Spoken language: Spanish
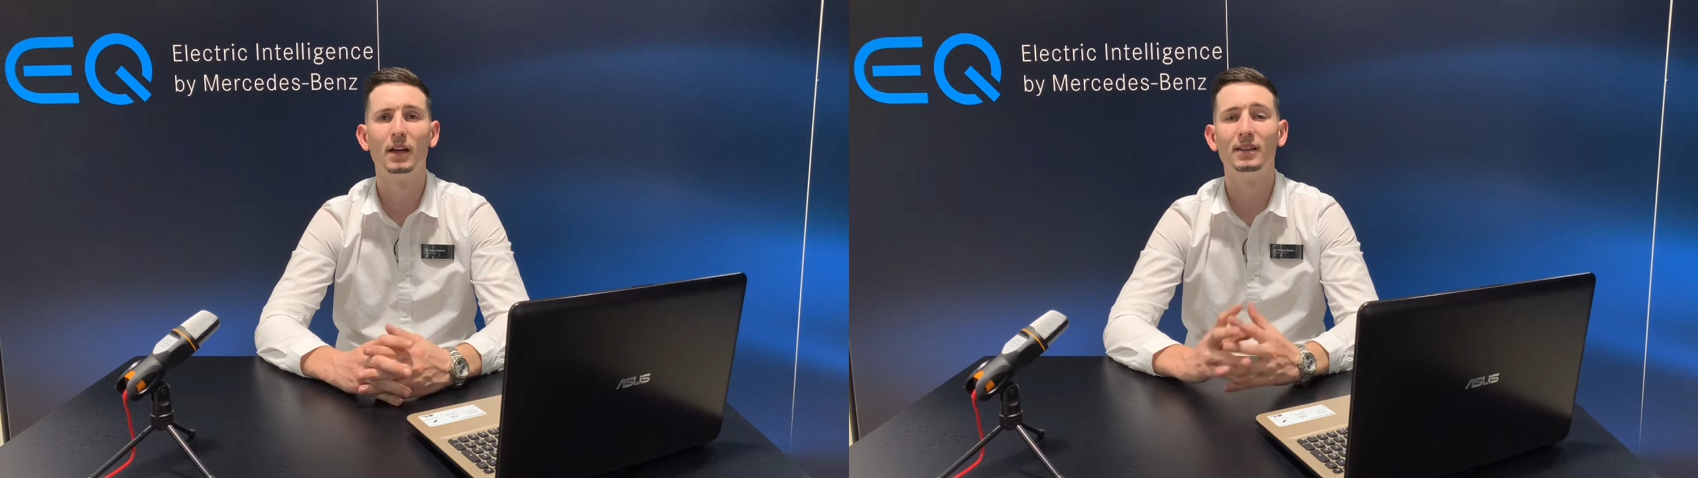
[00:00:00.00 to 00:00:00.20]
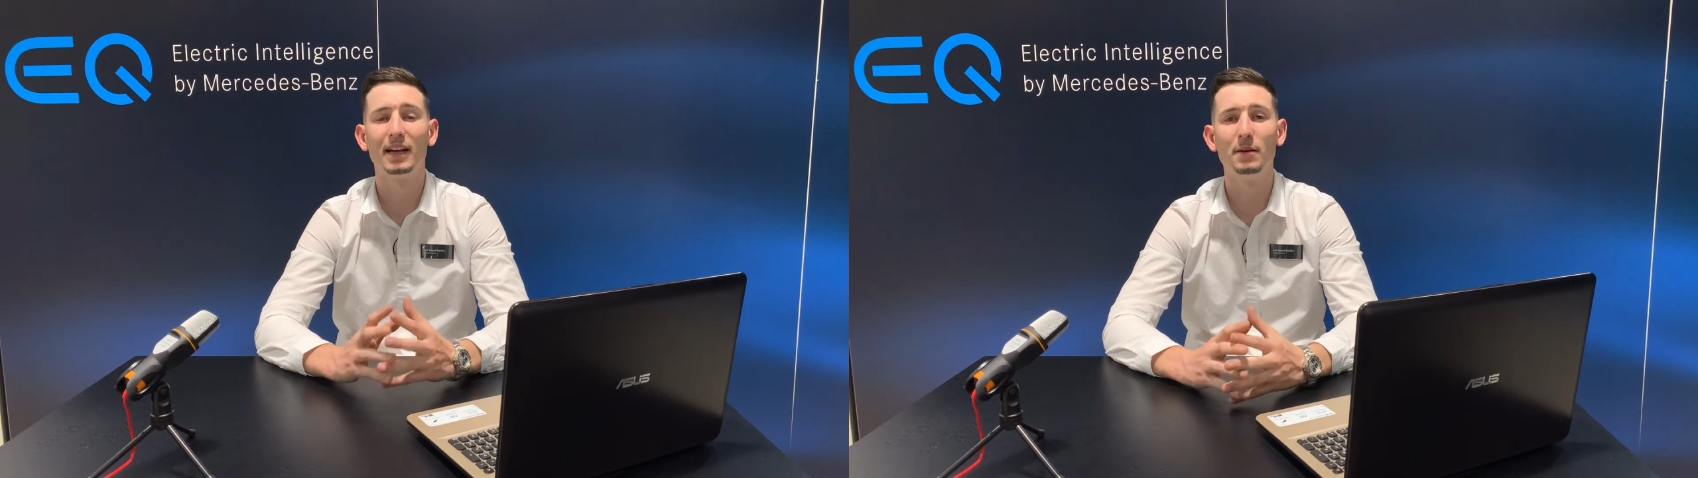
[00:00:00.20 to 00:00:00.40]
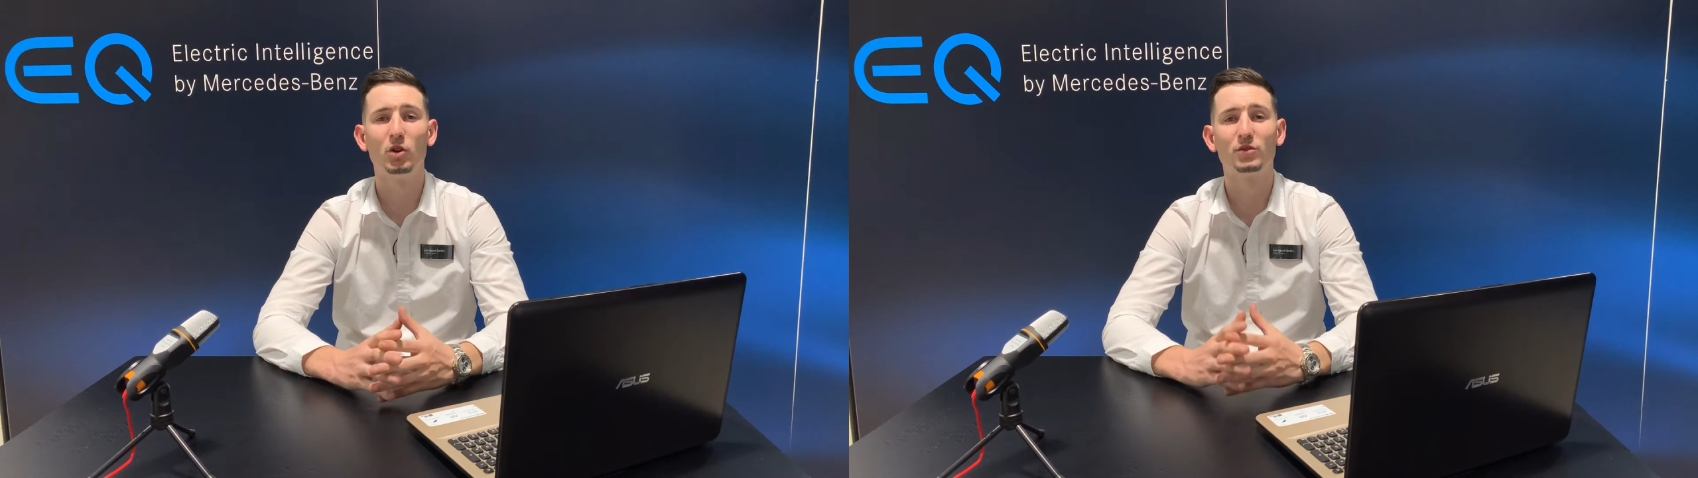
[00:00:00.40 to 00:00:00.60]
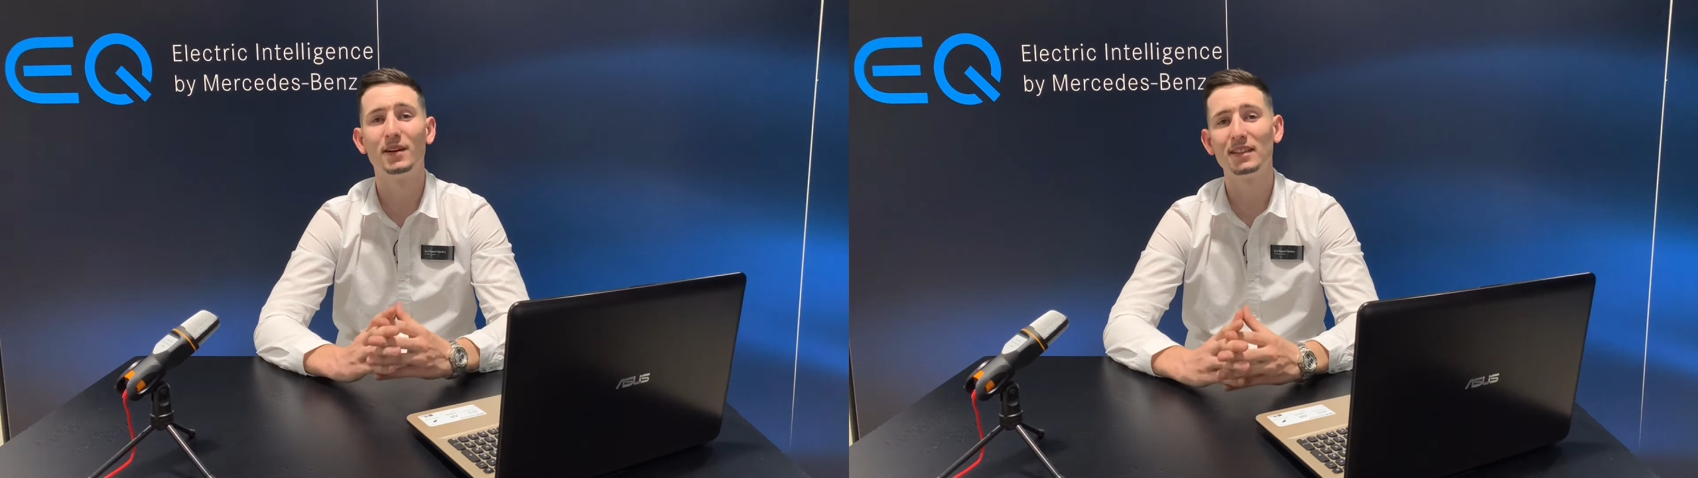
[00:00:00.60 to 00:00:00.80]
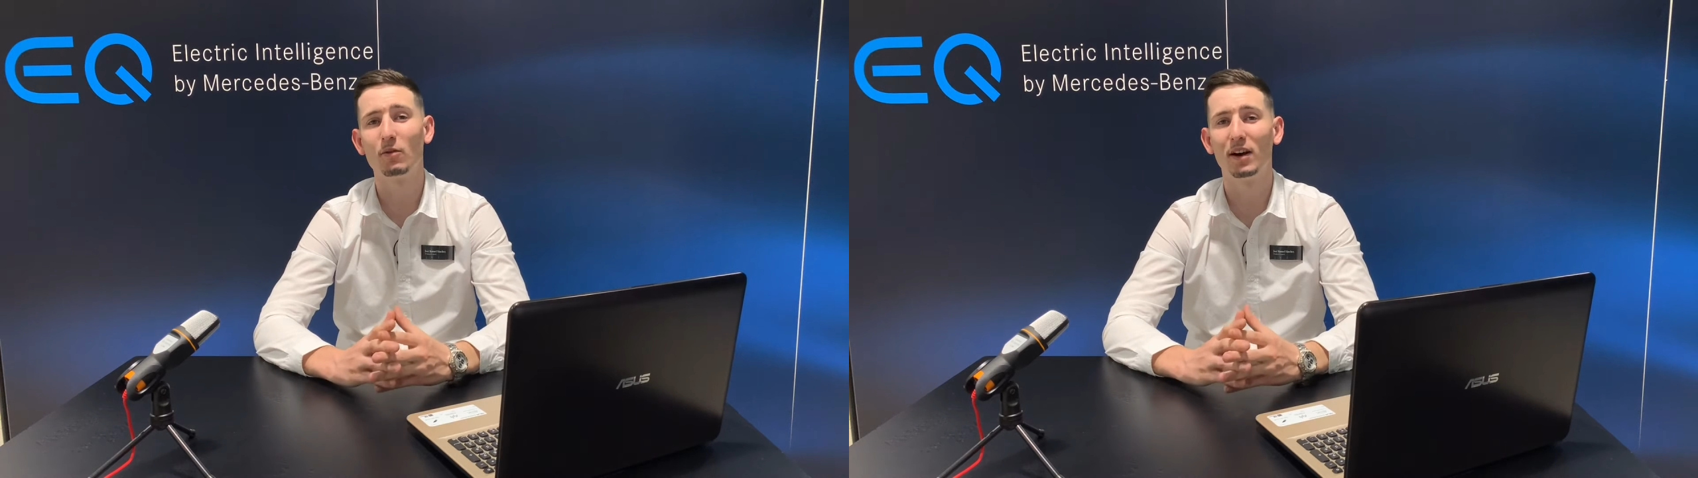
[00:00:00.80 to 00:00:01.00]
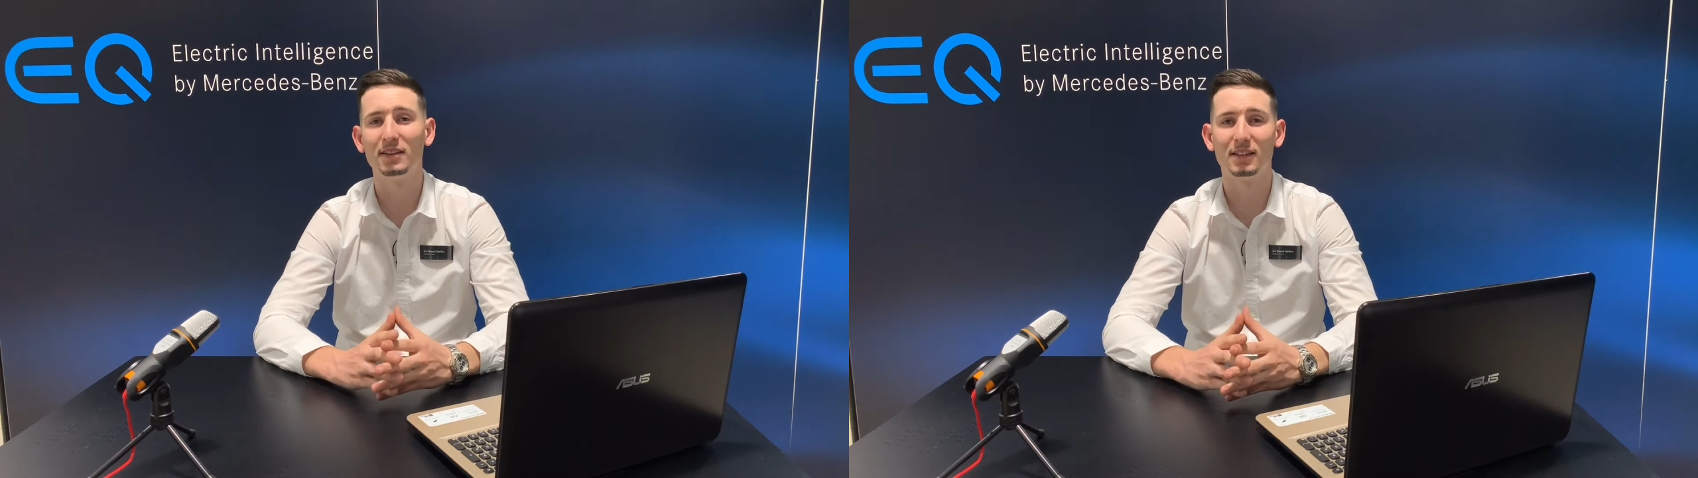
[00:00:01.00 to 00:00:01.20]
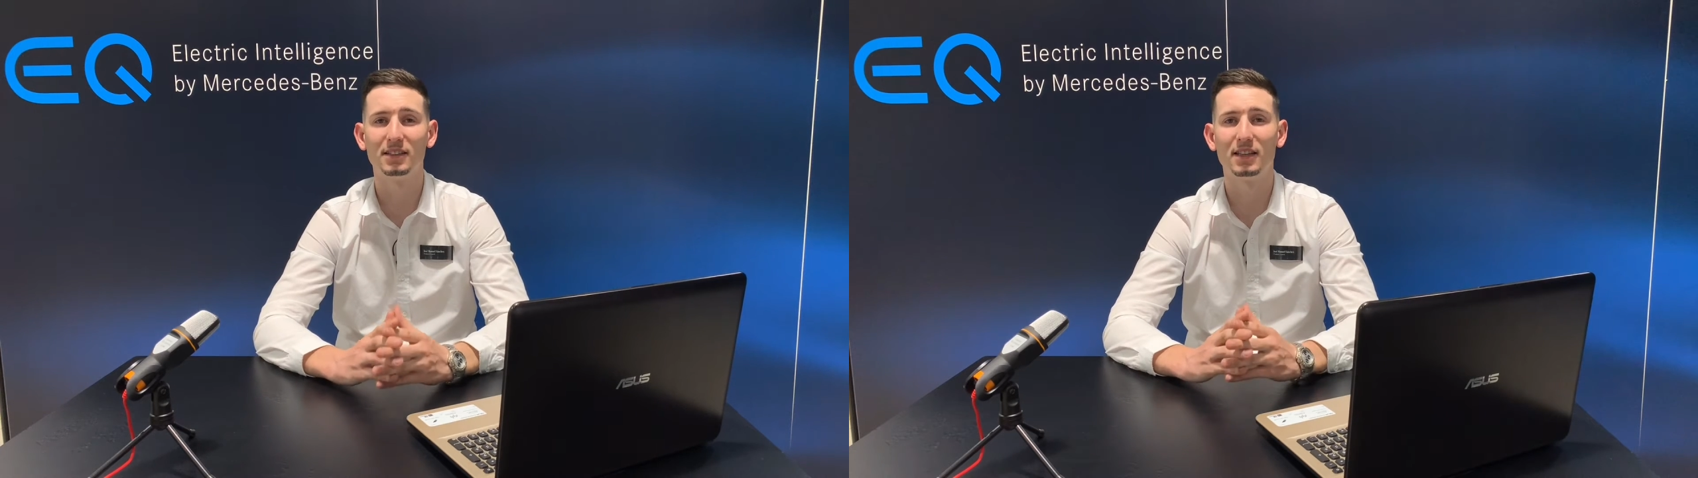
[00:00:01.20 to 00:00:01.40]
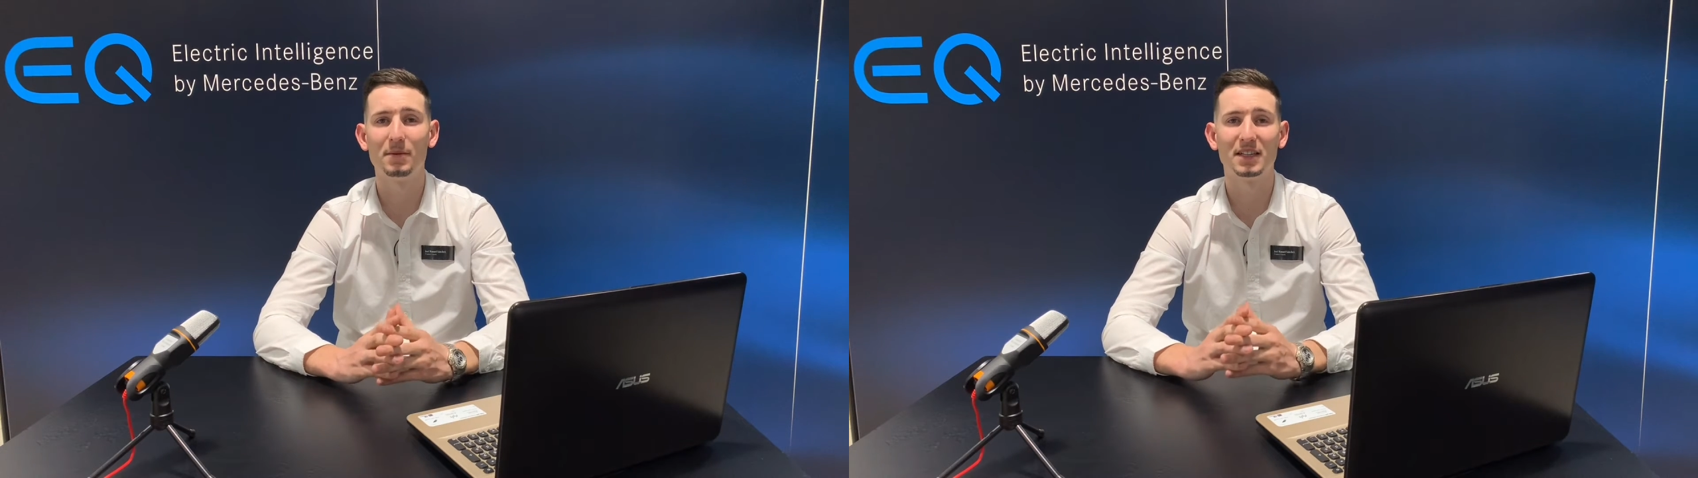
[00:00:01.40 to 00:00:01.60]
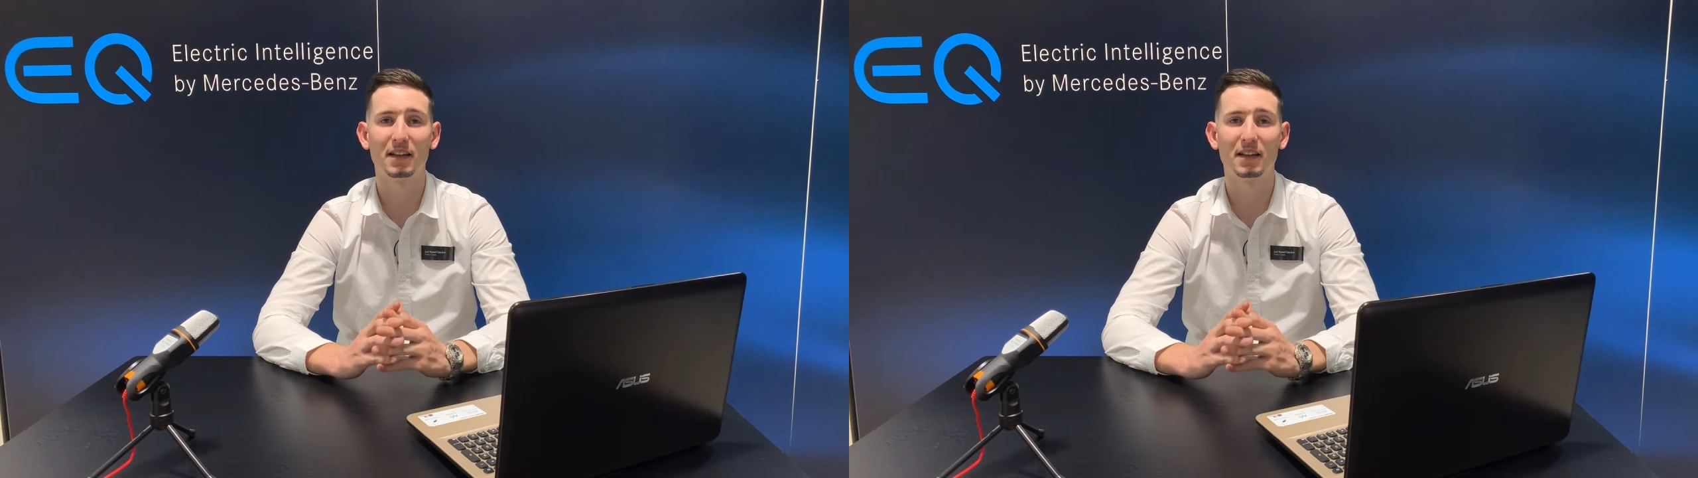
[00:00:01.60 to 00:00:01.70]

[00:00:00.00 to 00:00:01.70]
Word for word: Tenemos más de 40 sistemas